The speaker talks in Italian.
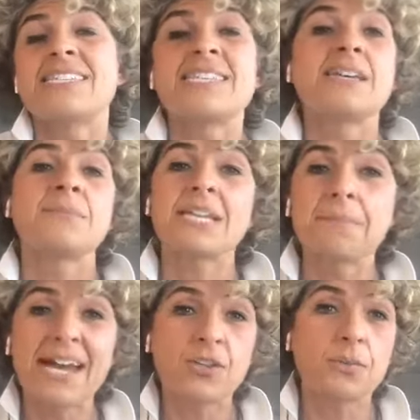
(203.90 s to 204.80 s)
Sì, mi
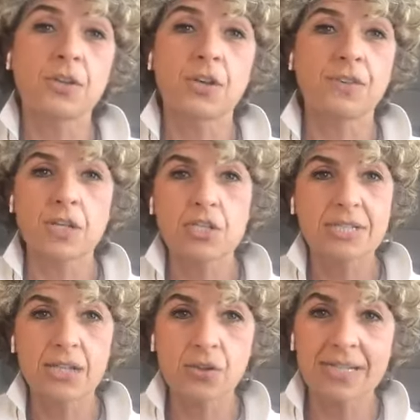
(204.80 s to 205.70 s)
ripeto perché ve l'ho già
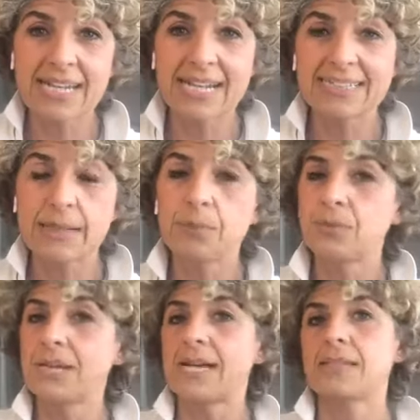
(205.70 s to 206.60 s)
detto anche in altre
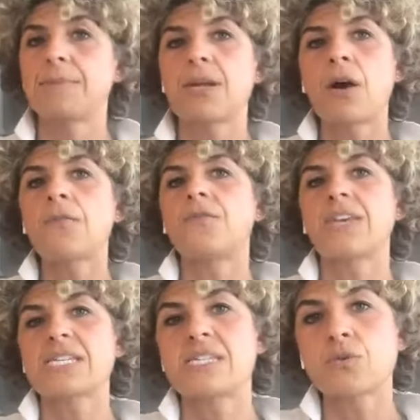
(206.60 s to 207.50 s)
puntate, però
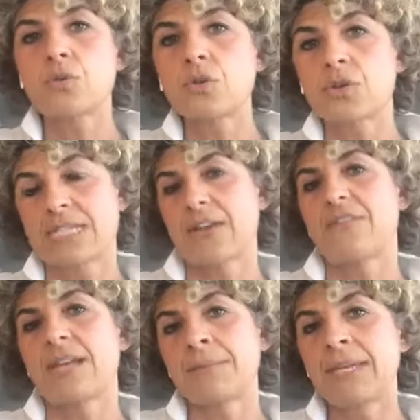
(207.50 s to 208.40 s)
vi assicuro che è
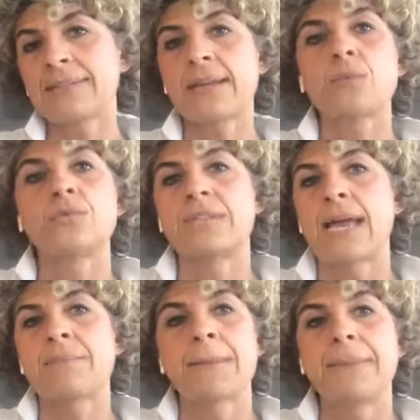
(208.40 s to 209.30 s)
veramente un
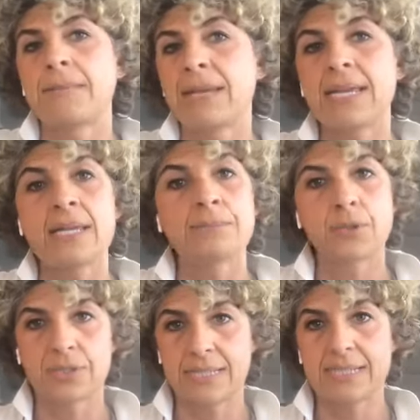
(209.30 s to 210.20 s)
tema per me
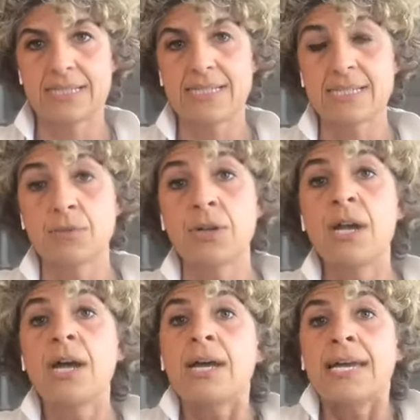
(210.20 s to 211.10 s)
importantissimo.
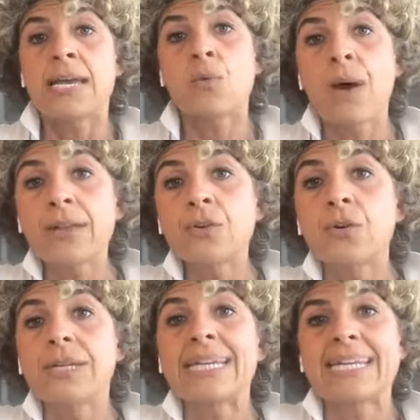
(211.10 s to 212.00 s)
E
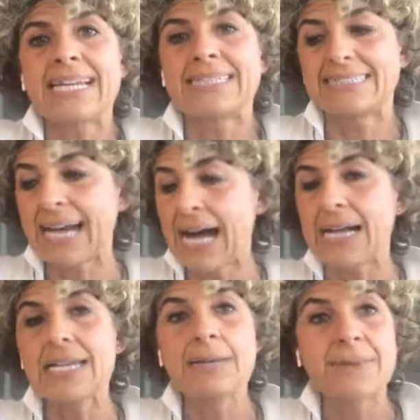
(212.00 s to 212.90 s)
quando in
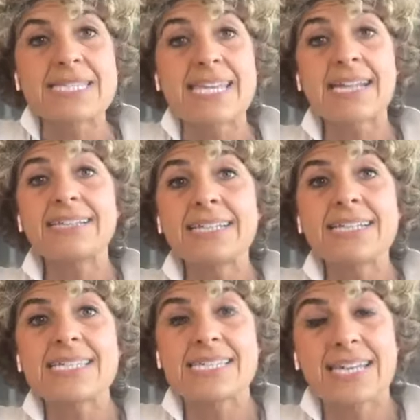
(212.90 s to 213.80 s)
realtà i
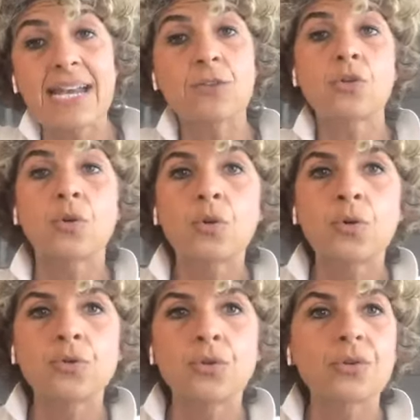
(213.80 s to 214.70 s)
pazienti si rendono
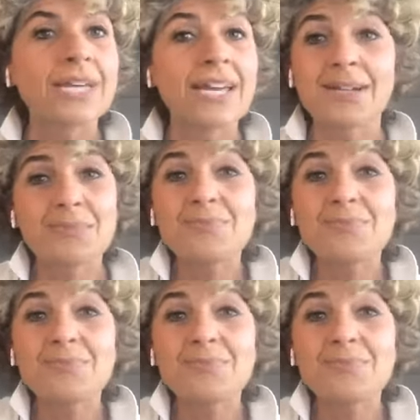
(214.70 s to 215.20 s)
conto che